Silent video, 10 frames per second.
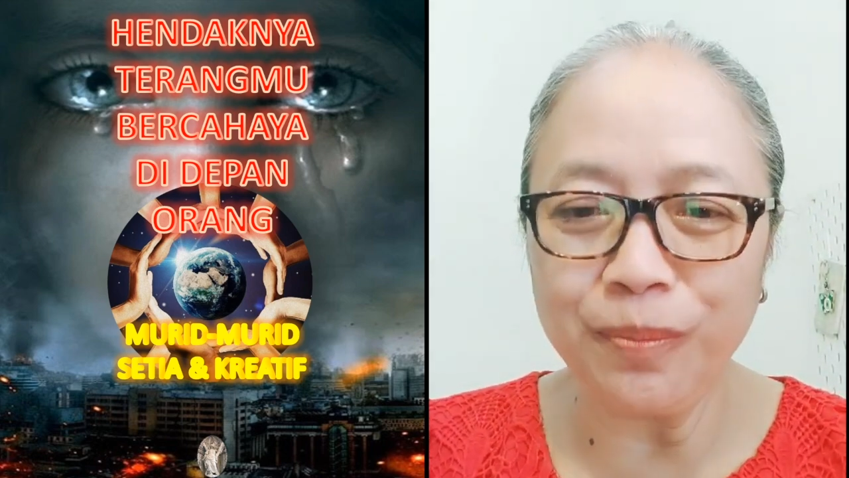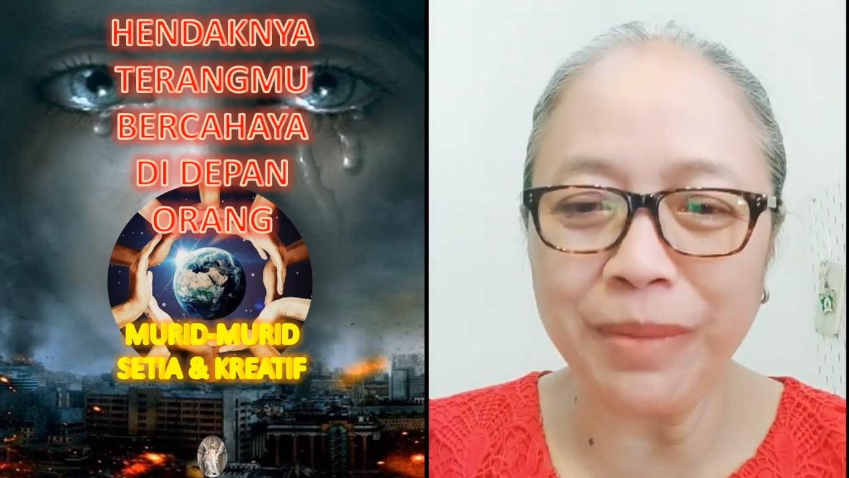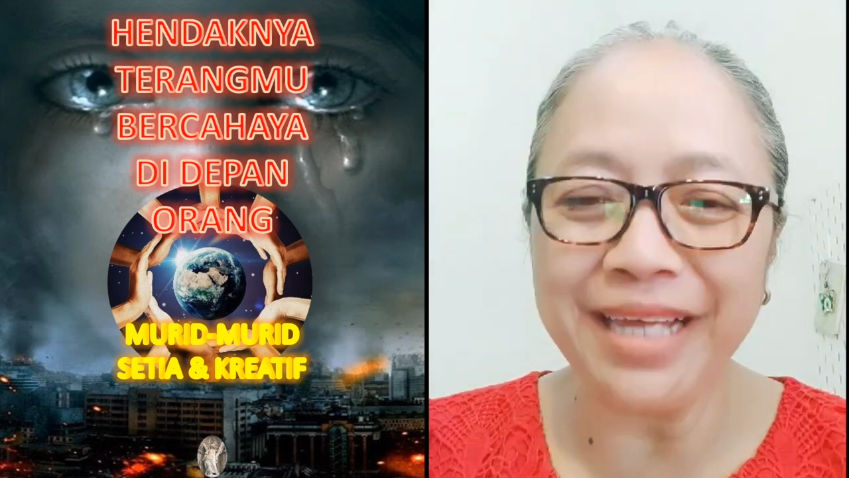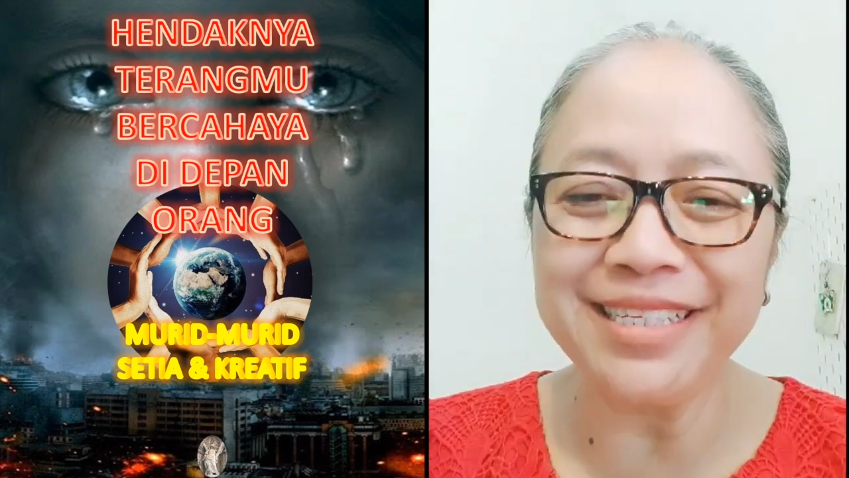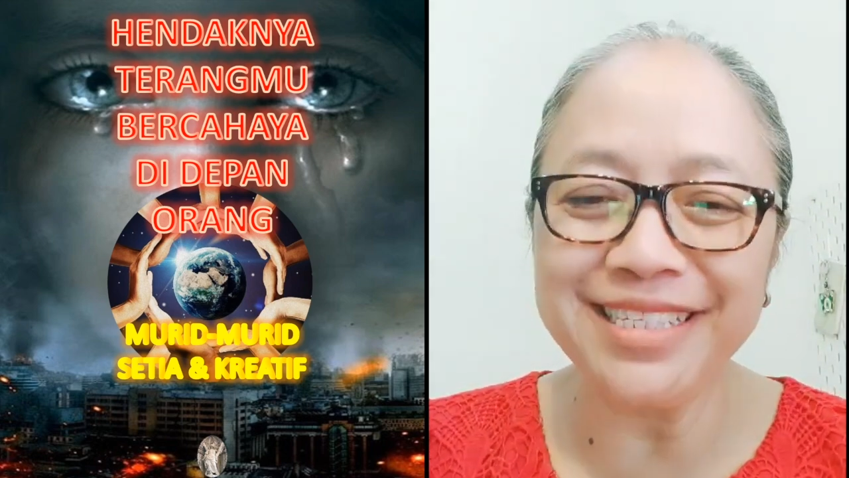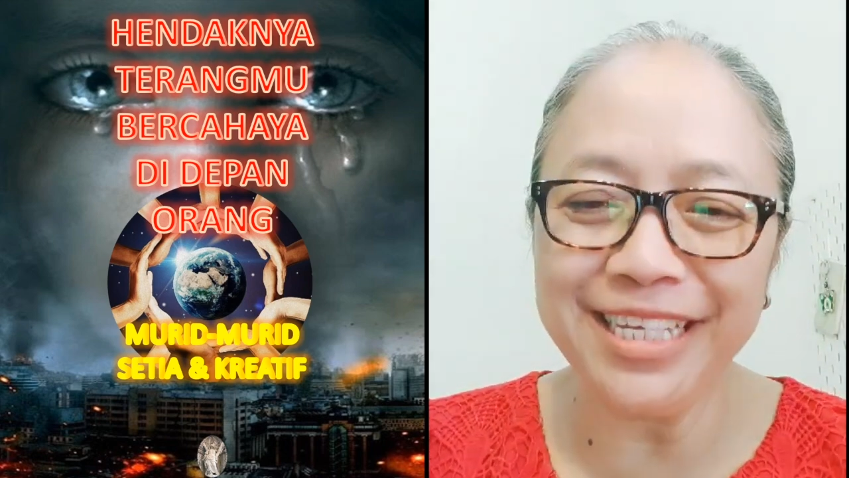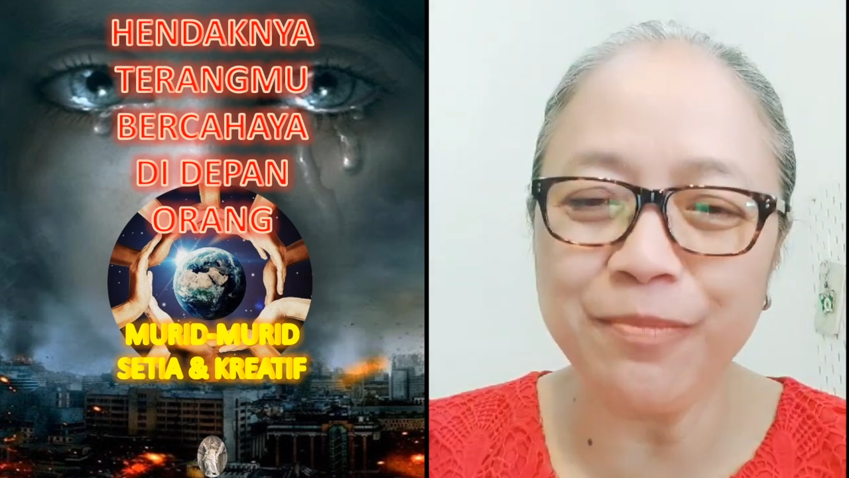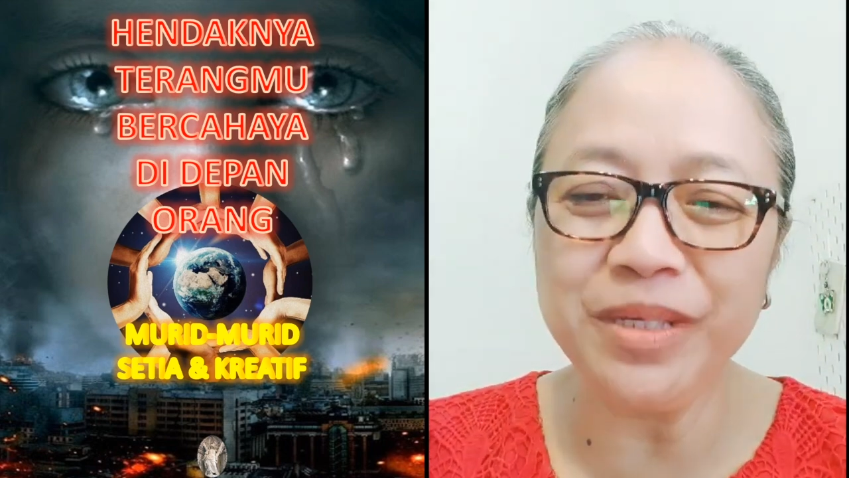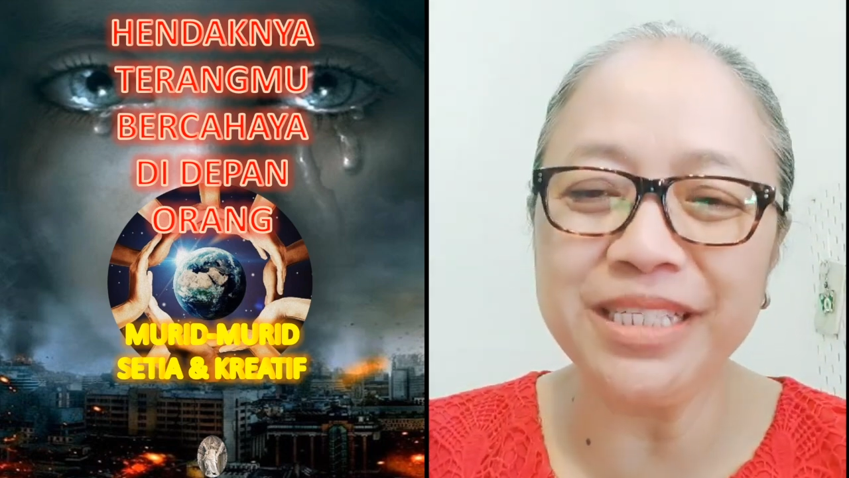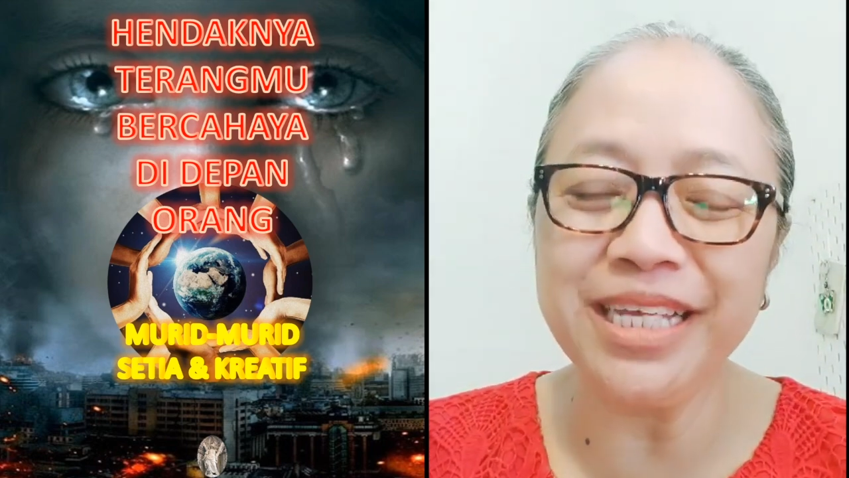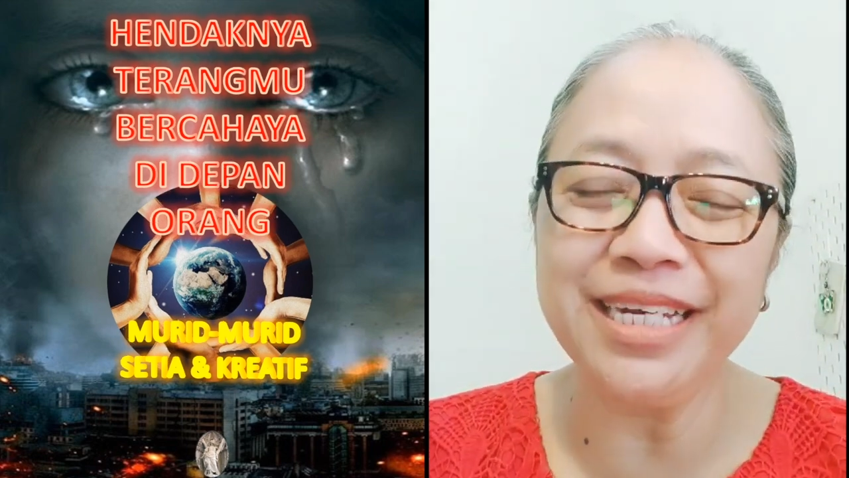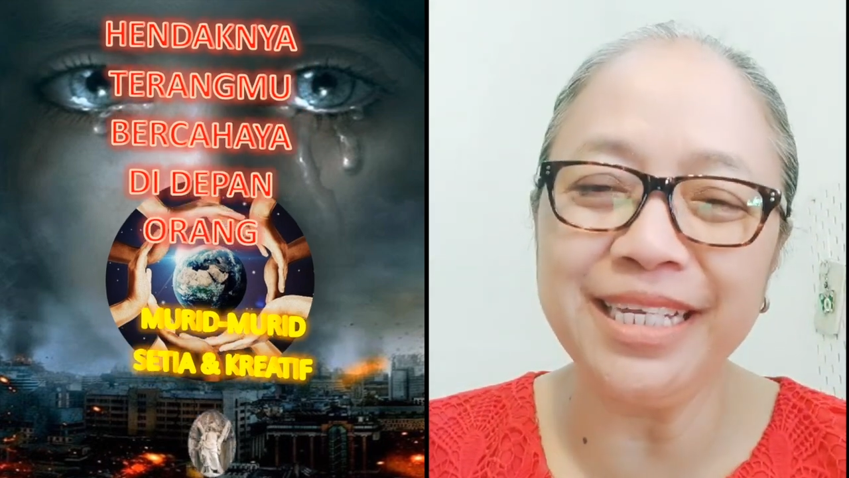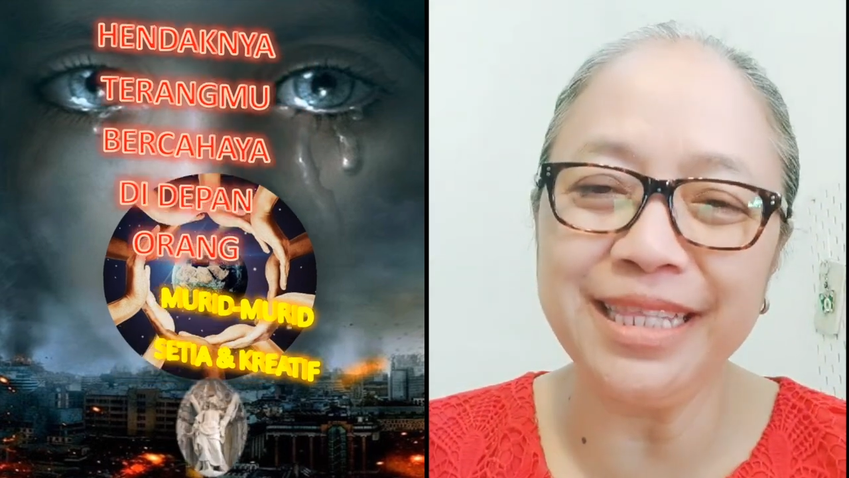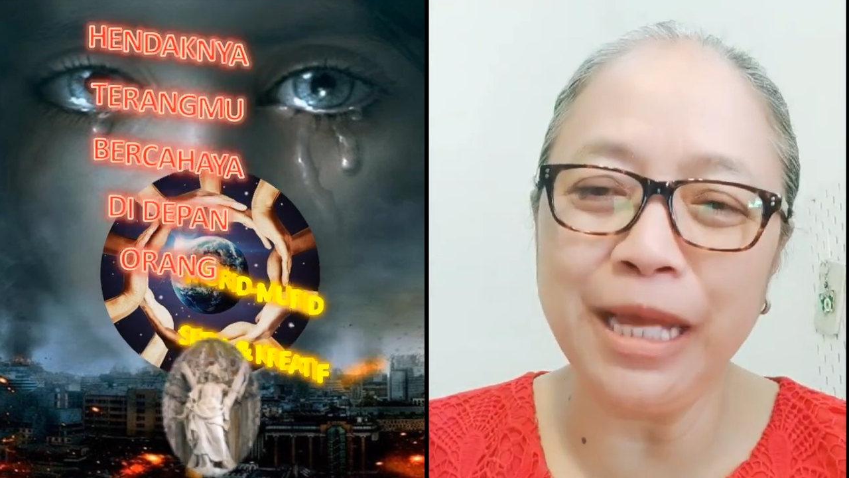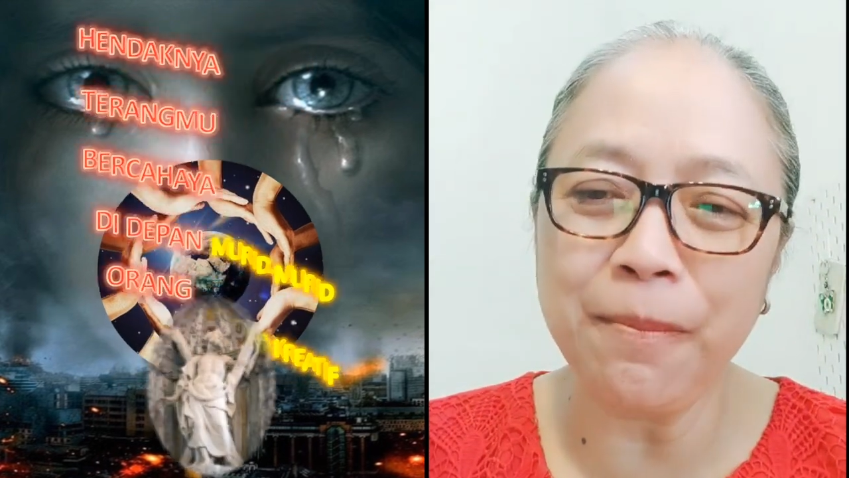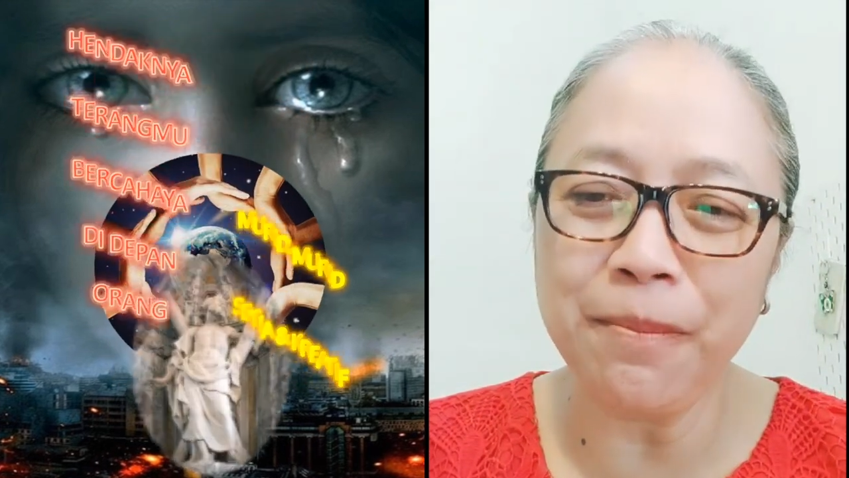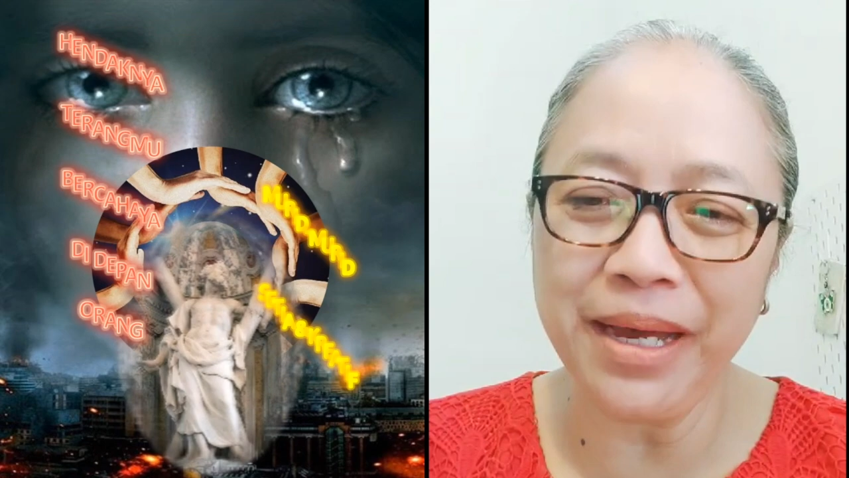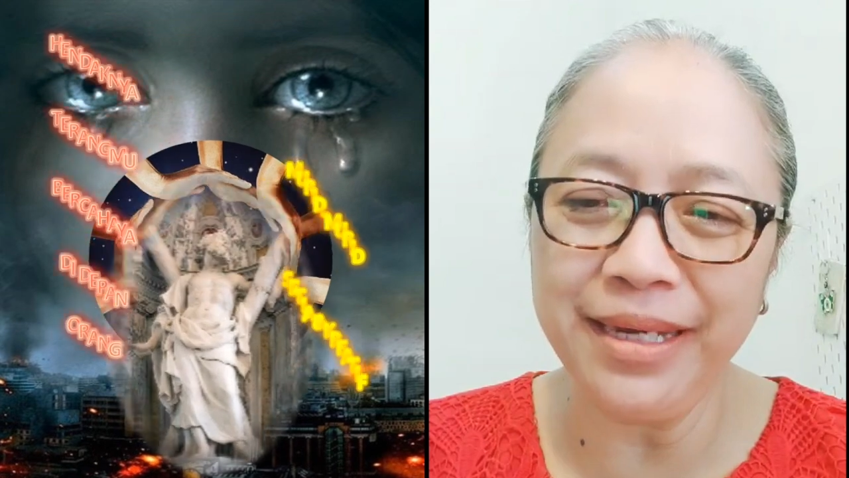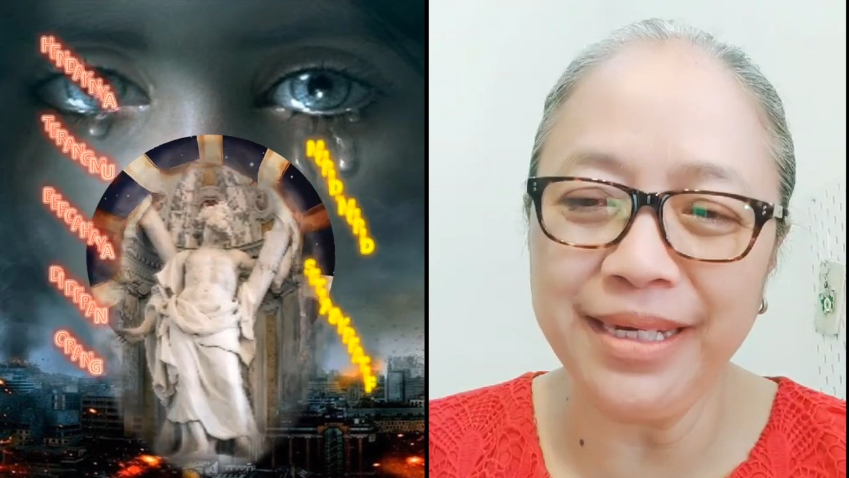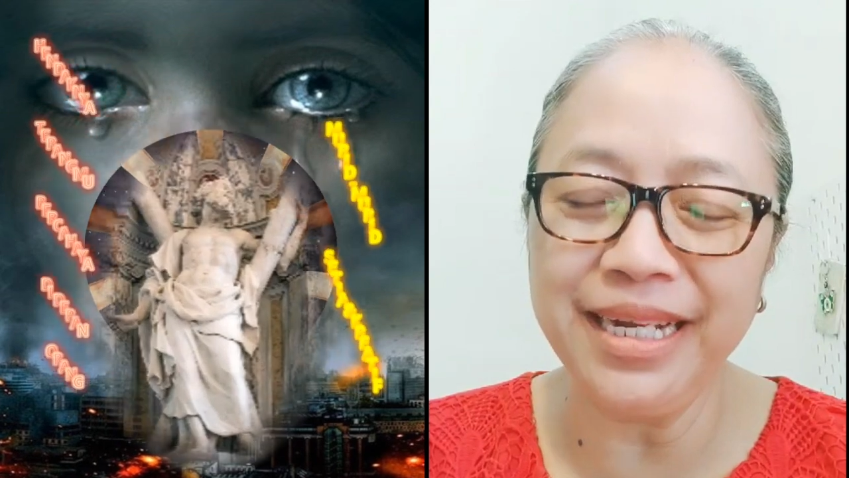masih bisa ditambah